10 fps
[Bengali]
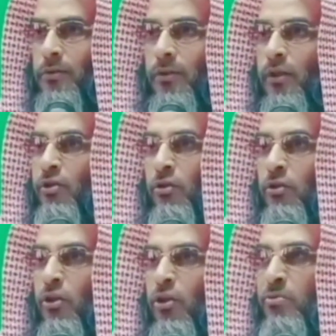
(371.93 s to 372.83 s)
কিন্তু
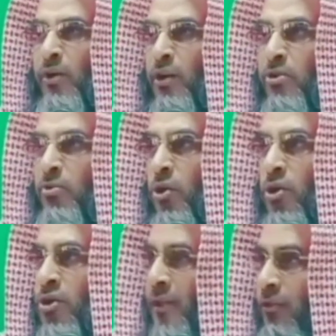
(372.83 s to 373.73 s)
কোনো মানুষ
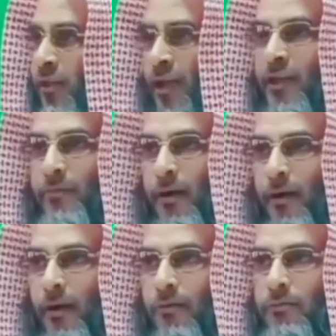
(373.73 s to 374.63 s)
মজেজা তো দেখাইতে পারে
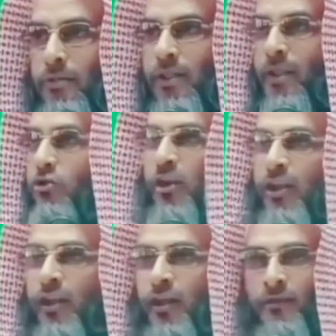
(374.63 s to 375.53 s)
না যে কিছুই
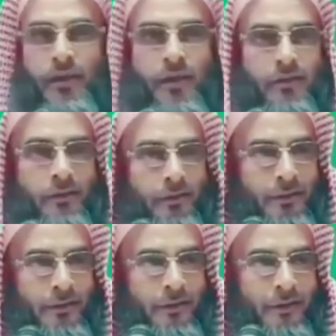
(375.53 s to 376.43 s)
নেই আর দেখিয়ে দিল
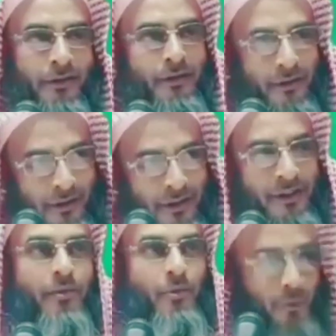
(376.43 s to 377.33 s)
তাহলে
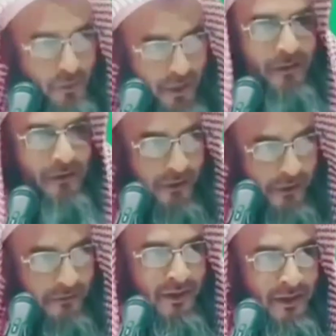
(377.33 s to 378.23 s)
কিছু থাকতে
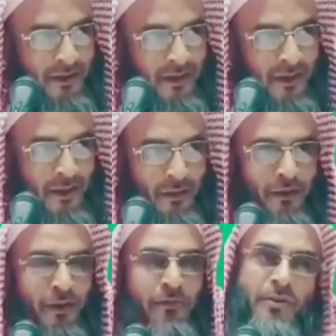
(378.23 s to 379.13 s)
হবে এই
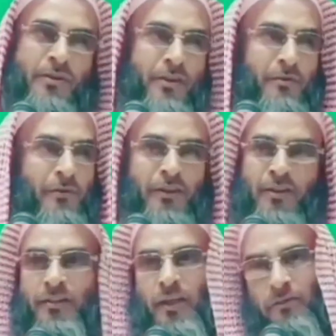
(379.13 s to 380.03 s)
জন্য নবিশ্বাসরা বললেন
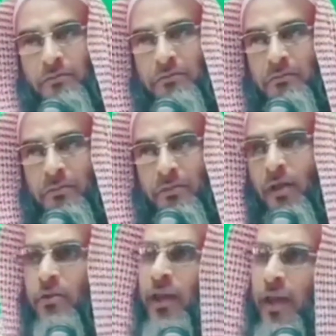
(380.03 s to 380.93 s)
যে যাও
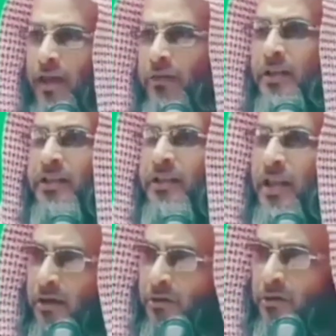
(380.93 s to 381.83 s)
দেখো এক বাটি
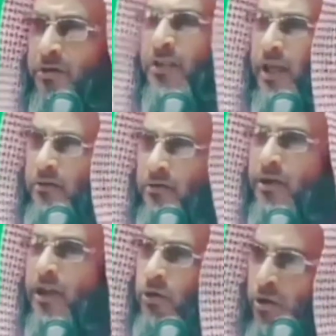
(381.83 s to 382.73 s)
এক ঘটি এক
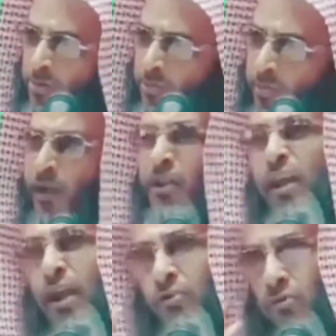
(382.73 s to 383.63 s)
লোটা কোথাও পানি নিয়ে আসো